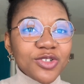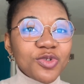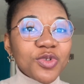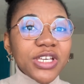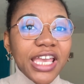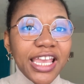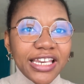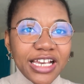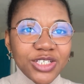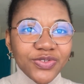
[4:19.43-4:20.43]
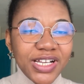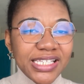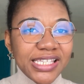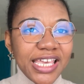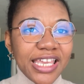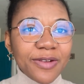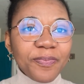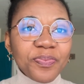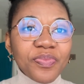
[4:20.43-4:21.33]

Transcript: Não queiras fazer,